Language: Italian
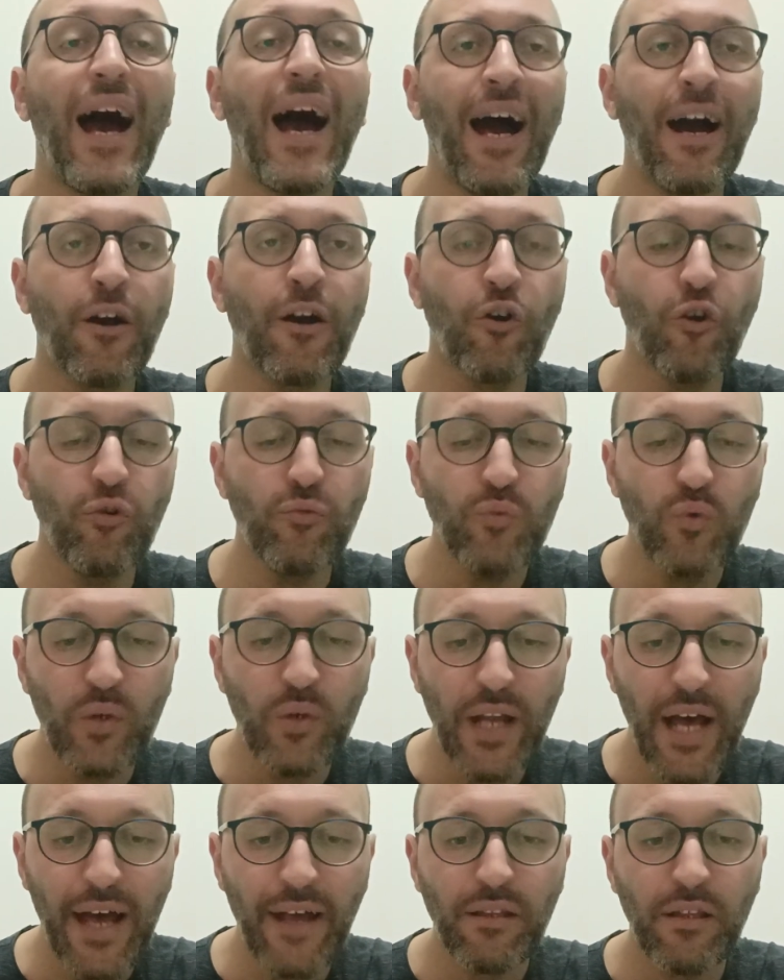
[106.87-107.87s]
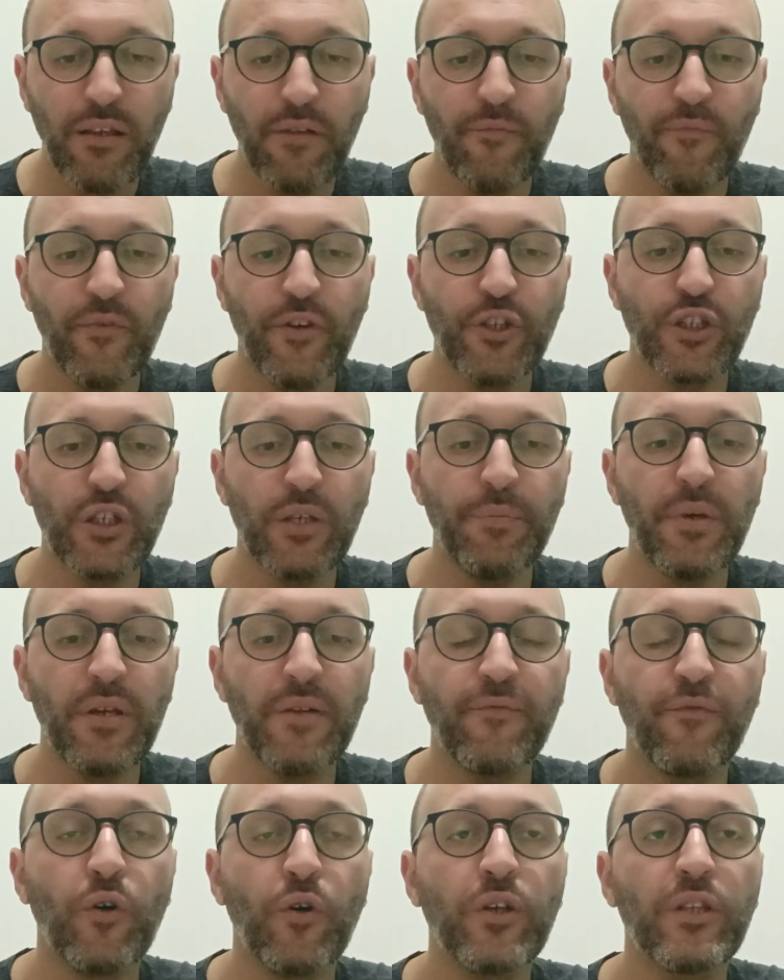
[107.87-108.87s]
accumulate invece
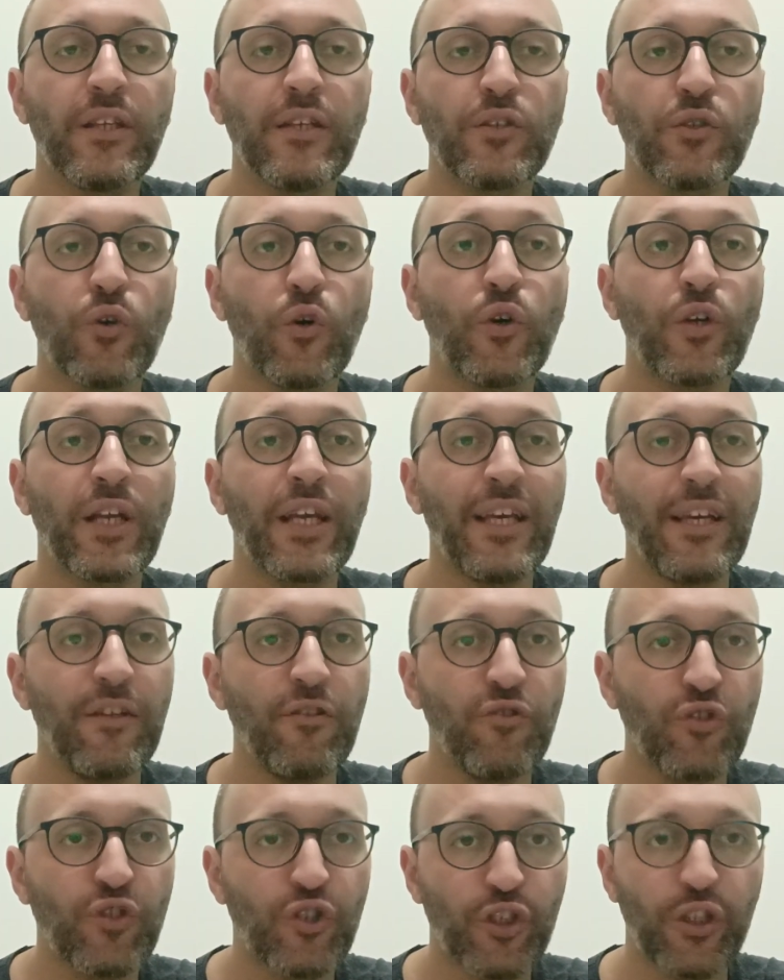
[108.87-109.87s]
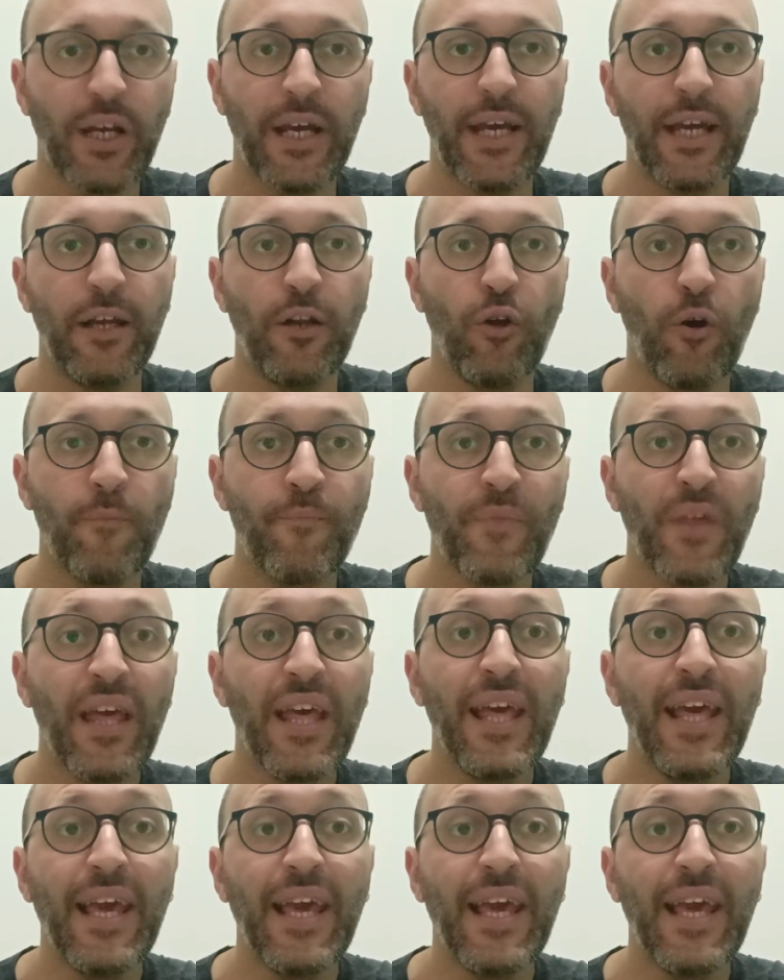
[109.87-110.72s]
per voi tesori in cielo.